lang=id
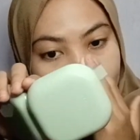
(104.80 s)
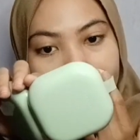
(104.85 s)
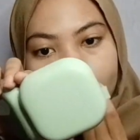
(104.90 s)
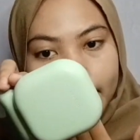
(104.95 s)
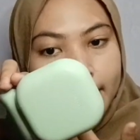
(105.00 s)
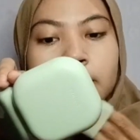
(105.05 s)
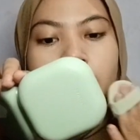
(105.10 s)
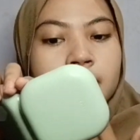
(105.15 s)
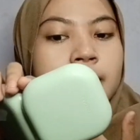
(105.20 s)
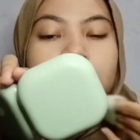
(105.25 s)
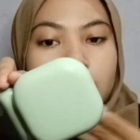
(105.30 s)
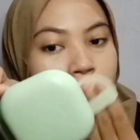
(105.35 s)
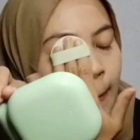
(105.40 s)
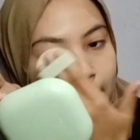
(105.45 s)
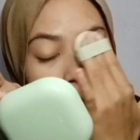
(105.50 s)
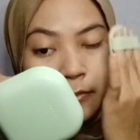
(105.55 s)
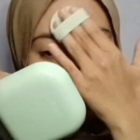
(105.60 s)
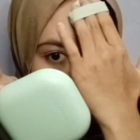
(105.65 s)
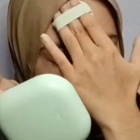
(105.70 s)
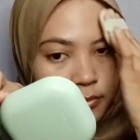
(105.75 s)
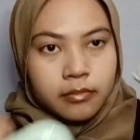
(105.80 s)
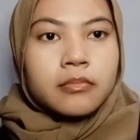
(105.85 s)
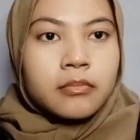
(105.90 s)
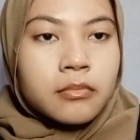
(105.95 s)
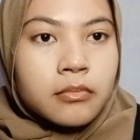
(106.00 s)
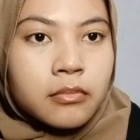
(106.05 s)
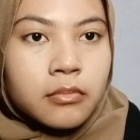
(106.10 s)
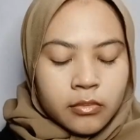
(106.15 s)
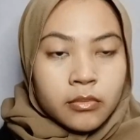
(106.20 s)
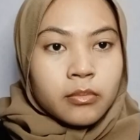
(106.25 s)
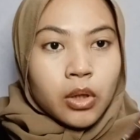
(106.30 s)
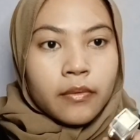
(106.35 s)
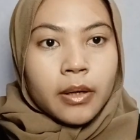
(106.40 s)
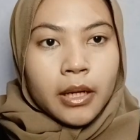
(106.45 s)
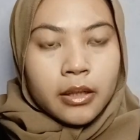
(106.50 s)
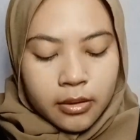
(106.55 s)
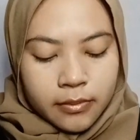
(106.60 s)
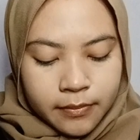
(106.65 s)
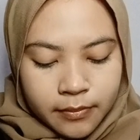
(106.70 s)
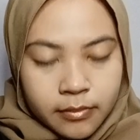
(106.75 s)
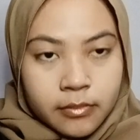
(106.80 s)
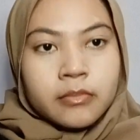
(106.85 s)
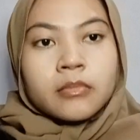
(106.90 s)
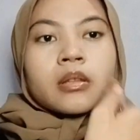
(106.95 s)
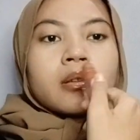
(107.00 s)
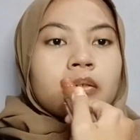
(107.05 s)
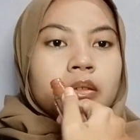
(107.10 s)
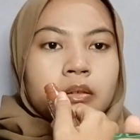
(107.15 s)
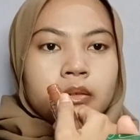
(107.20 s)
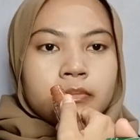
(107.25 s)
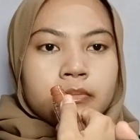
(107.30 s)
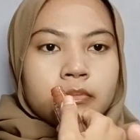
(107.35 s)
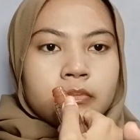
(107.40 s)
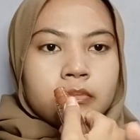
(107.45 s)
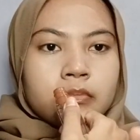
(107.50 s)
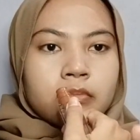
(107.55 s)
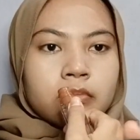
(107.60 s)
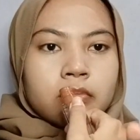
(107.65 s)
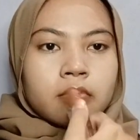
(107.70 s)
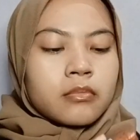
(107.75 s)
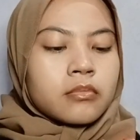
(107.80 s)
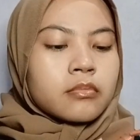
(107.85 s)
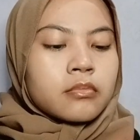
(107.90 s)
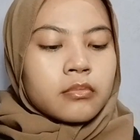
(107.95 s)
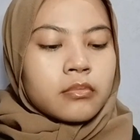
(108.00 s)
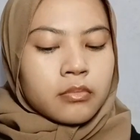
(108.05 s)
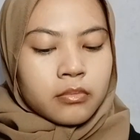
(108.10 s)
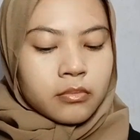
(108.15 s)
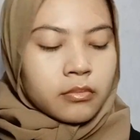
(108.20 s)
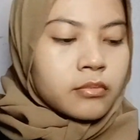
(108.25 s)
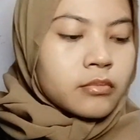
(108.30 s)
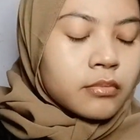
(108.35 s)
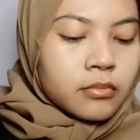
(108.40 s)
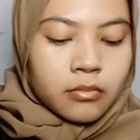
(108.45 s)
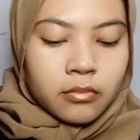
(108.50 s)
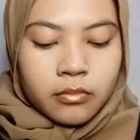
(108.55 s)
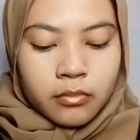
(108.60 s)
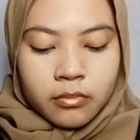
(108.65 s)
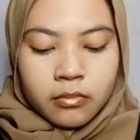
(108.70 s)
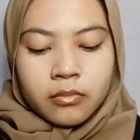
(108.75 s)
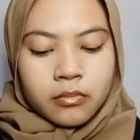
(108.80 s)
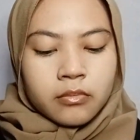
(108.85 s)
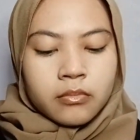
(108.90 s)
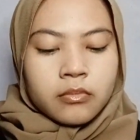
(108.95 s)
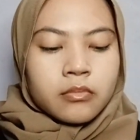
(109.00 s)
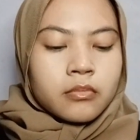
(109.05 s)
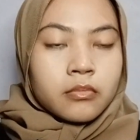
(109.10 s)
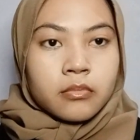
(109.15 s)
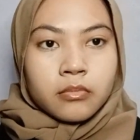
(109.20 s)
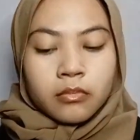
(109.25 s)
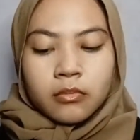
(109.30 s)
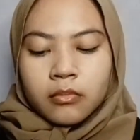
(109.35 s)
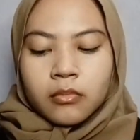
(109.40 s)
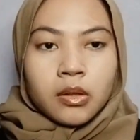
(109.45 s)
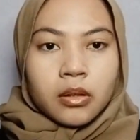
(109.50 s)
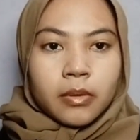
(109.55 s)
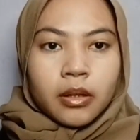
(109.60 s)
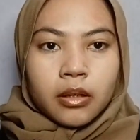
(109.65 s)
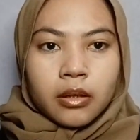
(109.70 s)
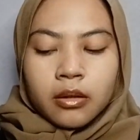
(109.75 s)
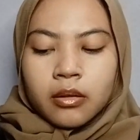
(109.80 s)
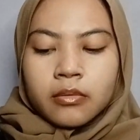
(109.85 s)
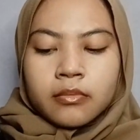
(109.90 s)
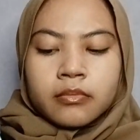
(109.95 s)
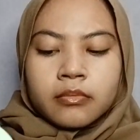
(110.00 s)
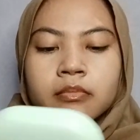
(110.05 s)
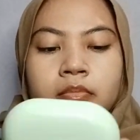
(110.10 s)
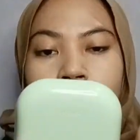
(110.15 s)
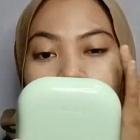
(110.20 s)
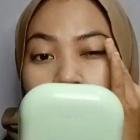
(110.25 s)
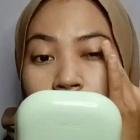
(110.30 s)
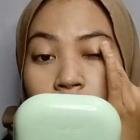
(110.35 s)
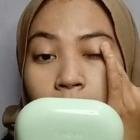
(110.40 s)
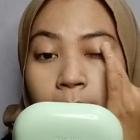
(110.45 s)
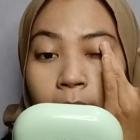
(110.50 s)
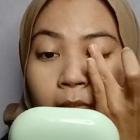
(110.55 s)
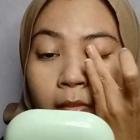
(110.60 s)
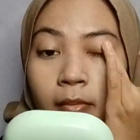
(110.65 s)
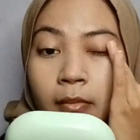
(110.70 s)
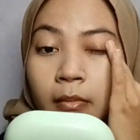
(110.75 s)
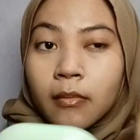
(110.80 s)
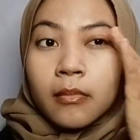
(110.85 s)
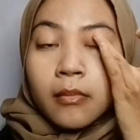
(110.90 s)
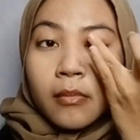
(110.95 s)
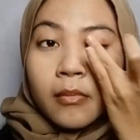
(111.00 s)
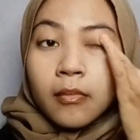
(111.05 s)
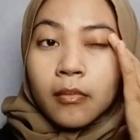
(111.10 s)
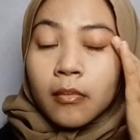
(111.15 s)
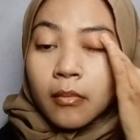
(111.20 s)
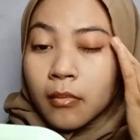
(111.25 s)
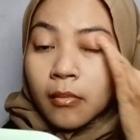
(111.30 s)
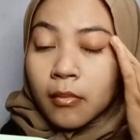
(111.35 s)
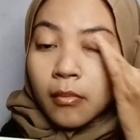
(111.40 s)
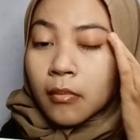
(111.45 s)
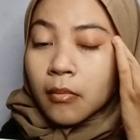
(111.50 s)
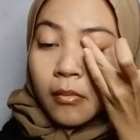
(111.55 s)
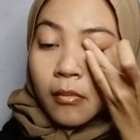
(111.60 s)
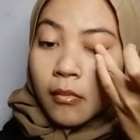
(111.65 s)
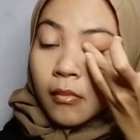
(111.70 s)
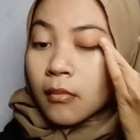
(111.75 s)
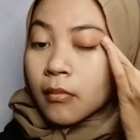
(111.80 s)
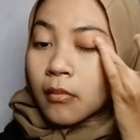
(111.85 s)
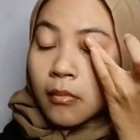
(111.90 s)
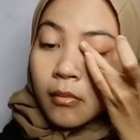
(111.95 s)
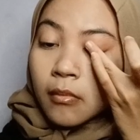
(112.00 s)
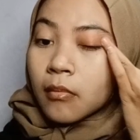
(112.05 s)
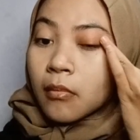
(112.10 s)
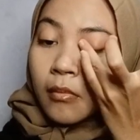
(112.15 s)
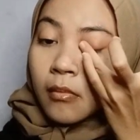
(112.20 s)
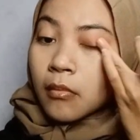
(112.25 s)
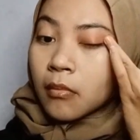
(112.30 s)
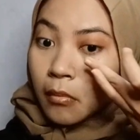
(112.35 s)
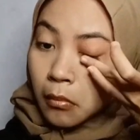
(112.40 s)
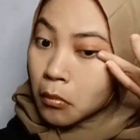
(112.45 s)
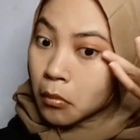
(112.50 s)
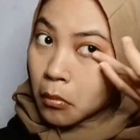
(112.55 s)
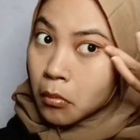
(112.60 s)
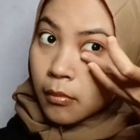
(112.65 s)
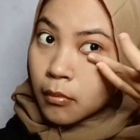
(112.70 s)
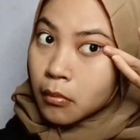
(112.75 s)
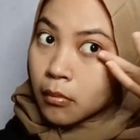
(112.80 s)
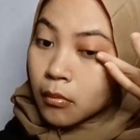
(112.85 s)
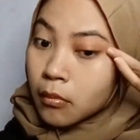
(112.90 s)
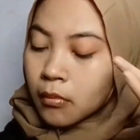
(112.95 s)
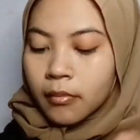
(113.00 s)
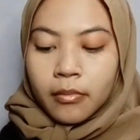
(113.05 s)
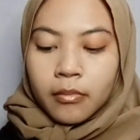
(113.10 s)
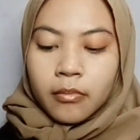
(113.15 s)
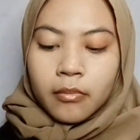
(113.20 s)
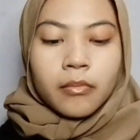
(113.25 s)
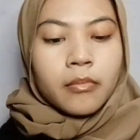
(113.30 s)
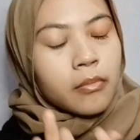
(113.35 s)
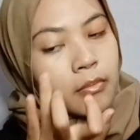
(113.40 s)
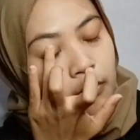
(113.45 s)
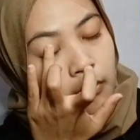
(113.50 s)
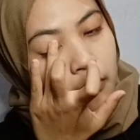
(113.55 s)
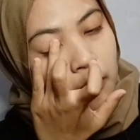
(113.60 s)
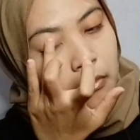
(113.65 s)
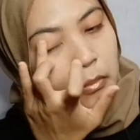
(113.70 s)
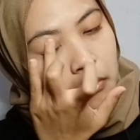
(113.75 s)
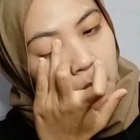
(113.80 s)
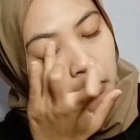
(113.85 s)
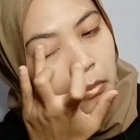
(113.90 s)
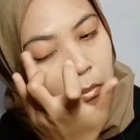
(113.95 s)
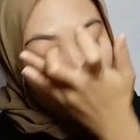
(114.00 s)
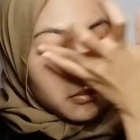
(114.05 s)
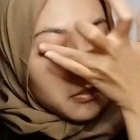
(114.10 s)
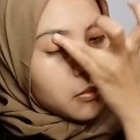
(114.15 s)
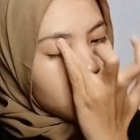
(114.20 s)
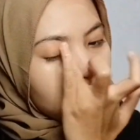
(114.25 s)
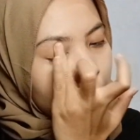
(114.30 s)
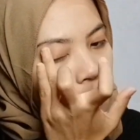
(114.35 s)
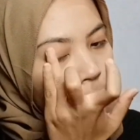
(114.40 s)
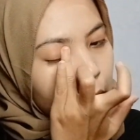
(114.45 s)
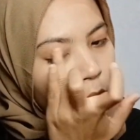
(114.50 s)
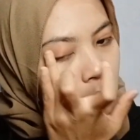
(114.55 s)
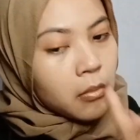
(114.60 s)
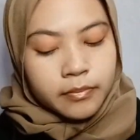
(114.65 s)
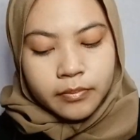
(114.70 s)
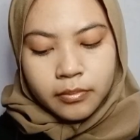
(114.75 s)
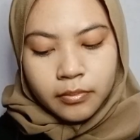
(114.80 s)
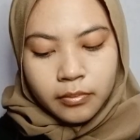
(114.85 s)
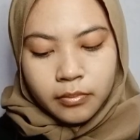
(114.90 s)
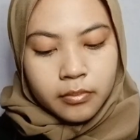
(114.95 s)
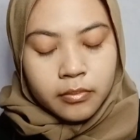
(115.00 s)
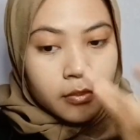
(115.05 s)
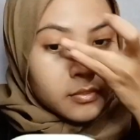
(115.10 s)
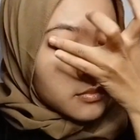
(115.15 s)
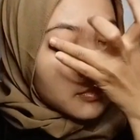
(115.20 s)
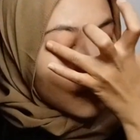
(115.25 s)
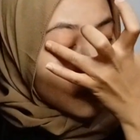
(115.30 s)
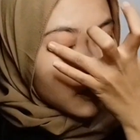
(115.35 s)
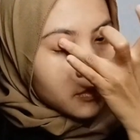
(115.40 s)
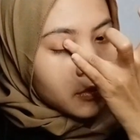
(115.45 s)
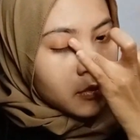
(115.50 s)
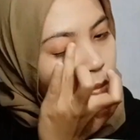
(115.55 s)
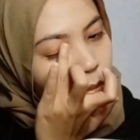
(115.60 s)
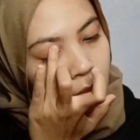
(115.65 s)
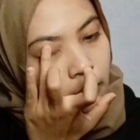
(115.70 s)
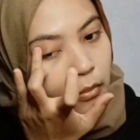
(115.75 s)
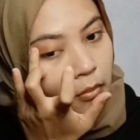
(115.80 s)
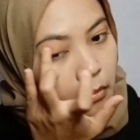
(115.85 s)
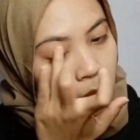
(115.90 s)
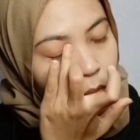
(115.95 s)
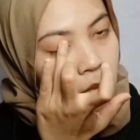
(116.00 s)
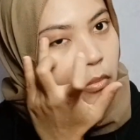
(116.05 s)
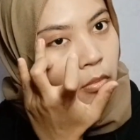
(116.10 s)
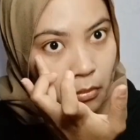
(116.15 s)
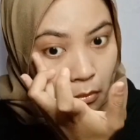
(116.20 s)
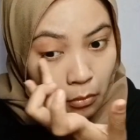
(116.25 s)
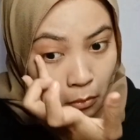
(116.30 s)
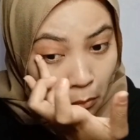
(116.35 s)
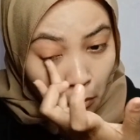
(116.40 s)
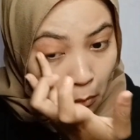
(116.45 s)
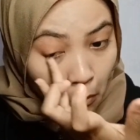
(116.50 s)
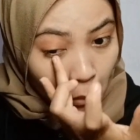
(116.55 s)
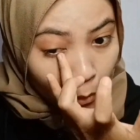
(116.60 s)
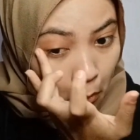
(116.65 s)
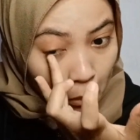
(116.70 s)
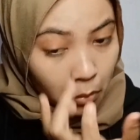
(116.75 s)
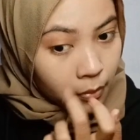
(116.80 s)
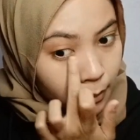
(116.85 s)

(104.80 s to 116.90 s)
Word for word: tap tap dilihat seberapa rata terus aku buat eyeshadow base aku pakai yang tadi buat bawah mata mocha frappe